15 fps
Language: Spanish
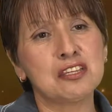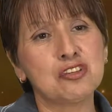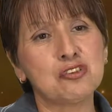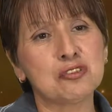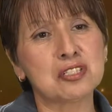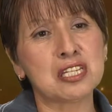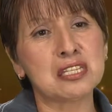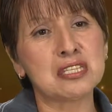
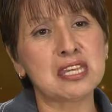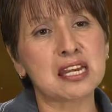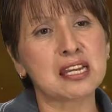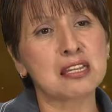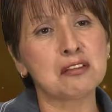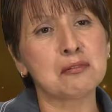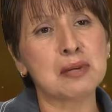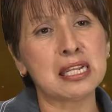yo sentía
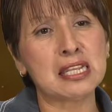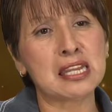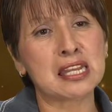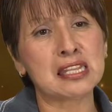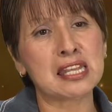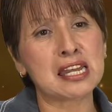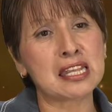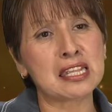que no
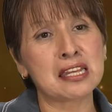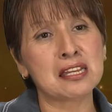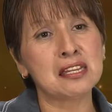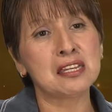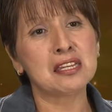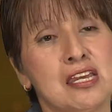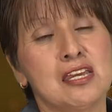valía nada.